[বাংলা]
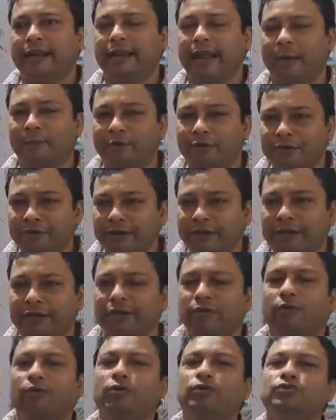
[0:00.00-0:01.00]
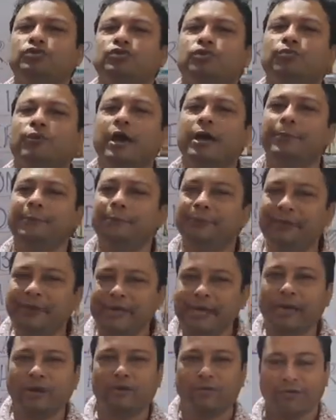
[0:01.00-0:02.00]
লাবণ্যের ওই সময়
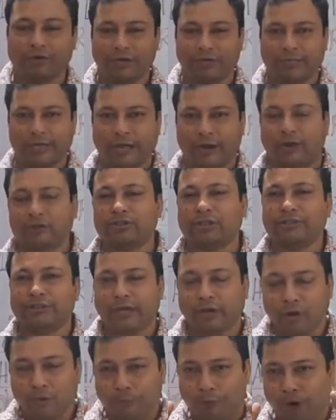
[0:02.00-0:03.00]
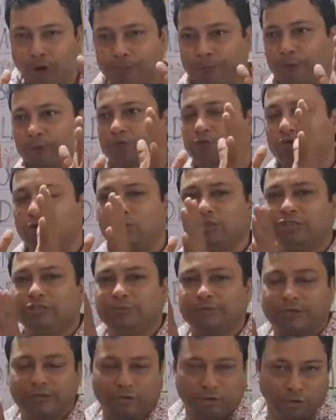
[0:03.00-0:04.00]
বিয়েও হয়ে যায় অর্থাৎ দেখো পরপর দুটো
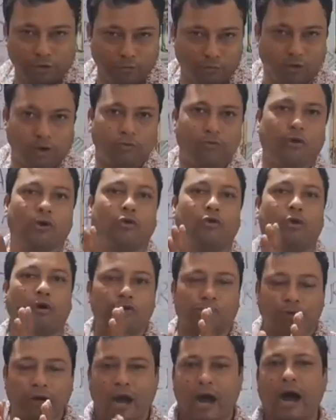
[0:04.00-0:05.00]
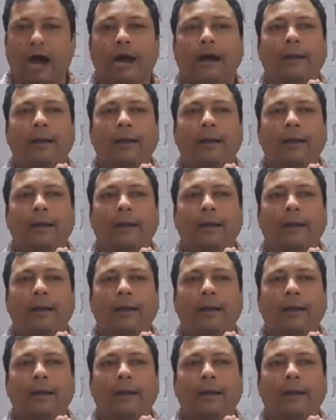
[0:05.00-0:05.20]
জীবনের কত বড় বড় ঘটনা